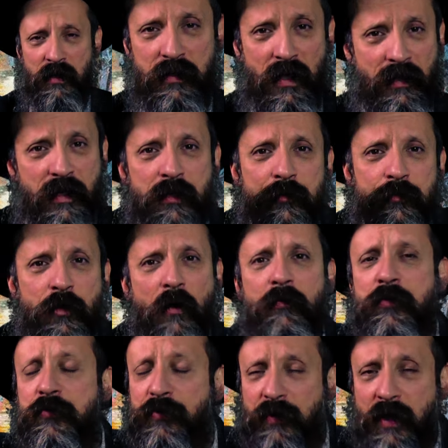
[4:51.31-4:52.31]
E aqueles
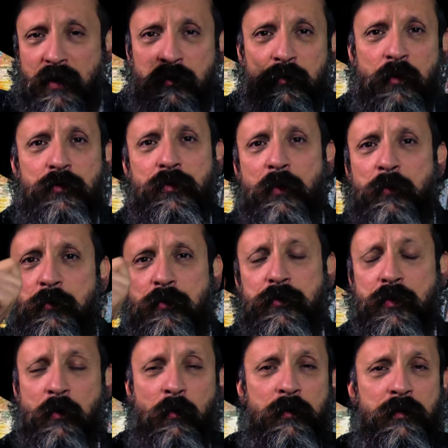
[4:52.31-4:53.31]
jovens falaram: Nós vamos
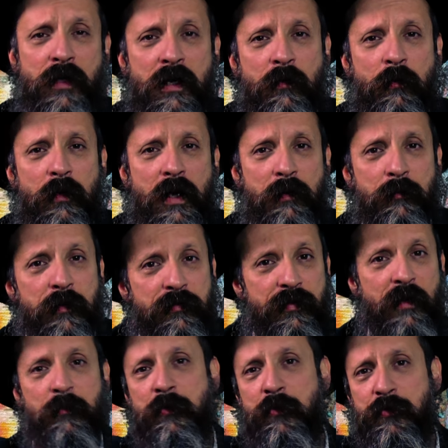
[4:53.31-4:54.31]
nos encontrar com o Rebbe,
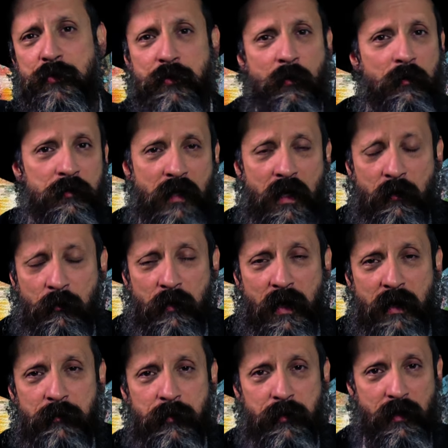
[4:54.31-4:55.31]
vamos nos encontrar com o
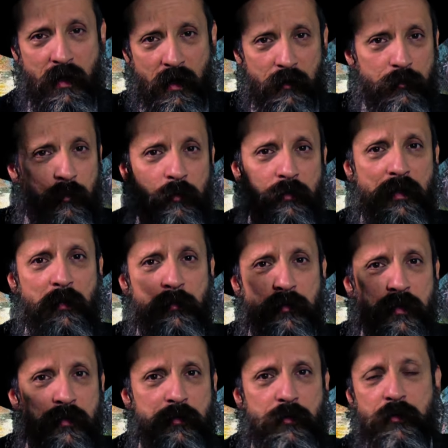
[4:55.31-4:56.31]
Rebbe.
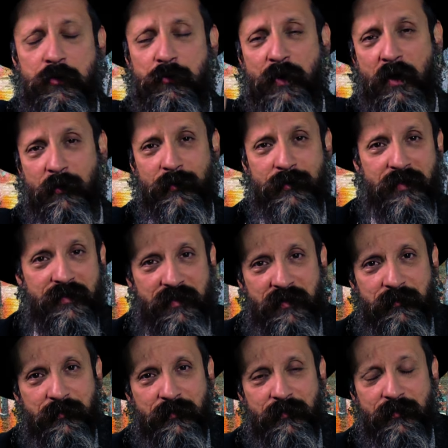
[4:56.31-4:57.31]
Escutamos isso, isso vai
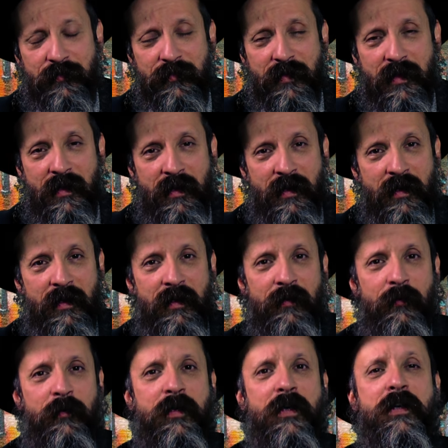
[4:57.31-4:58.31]
acontecer.
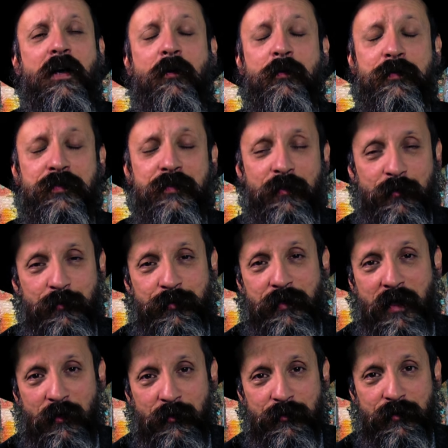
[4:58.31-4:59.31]
O que, que aconteceu no
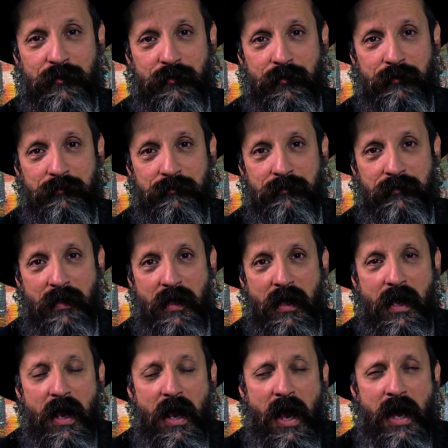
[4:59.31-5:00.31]
final, gente?
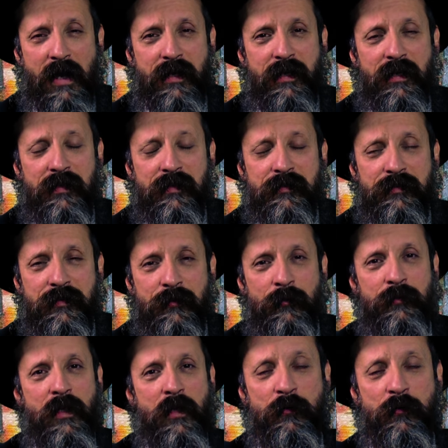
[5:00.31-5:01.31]
Aqueles que
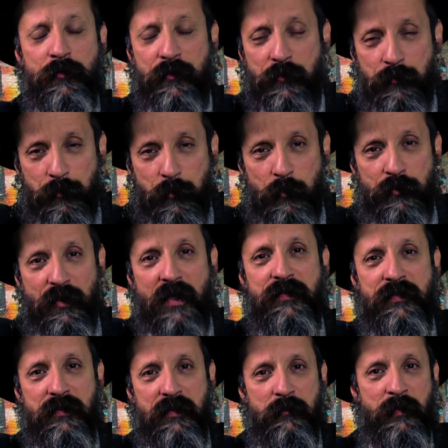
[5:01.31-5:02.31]
não ouvidos para os
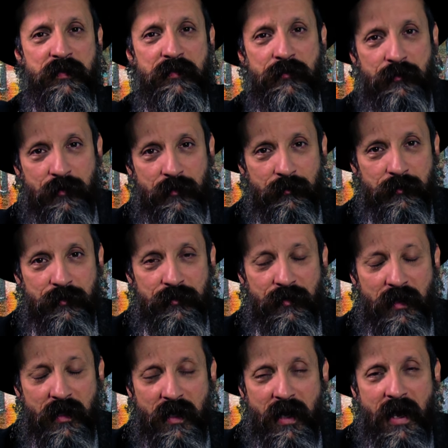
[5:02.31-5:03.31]
Hassidim mais antigos,
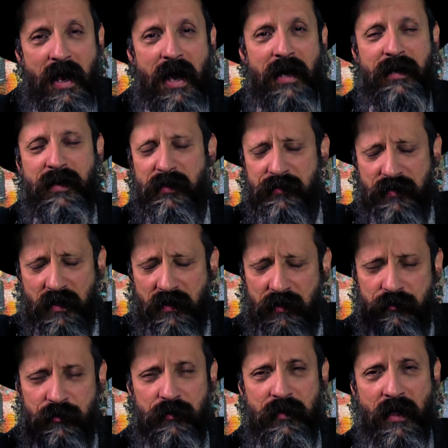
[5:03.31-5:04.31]
aqueles que
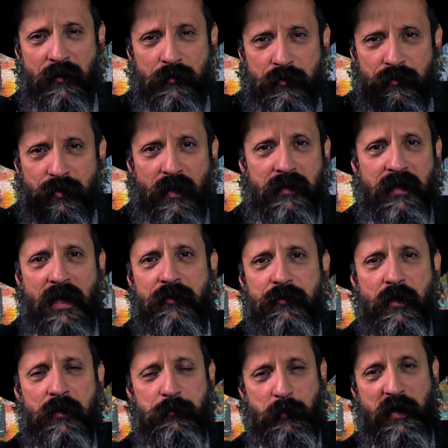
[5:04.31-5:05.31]
acreditaram de
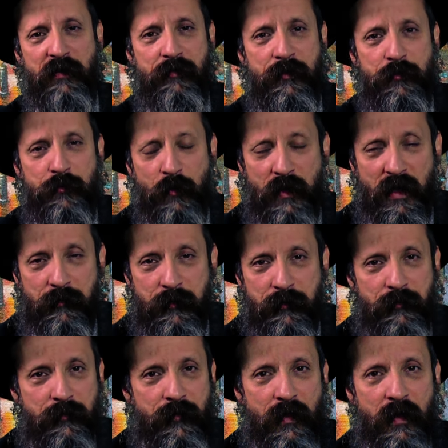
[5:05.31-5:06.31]
verdade nas palavras do Rebbe.
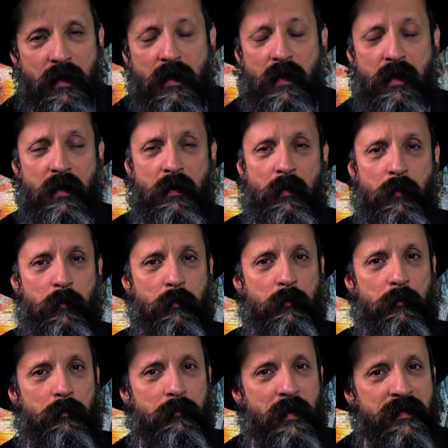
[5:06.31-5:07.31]

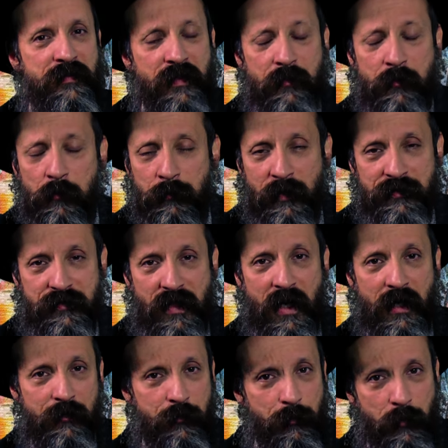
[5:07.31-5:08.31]
Mais cedo ou mais
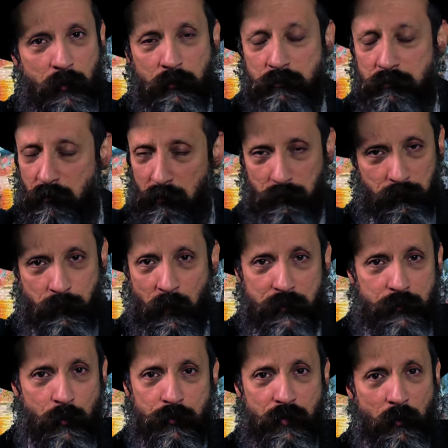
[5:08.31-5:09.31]
tarde,
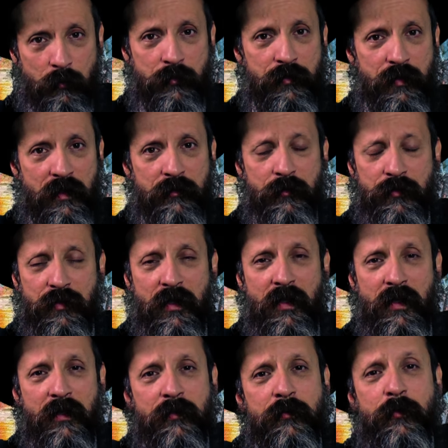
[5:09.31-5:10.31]
passou-se alguns anos,
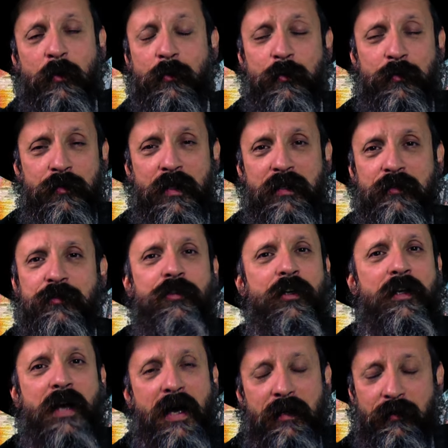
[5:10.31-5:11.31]
todos eles
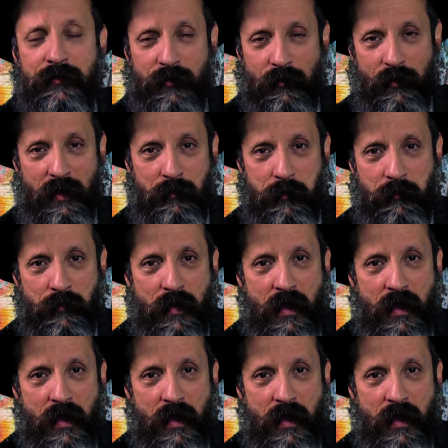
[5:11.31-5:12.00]
chegaram até o Rebbe.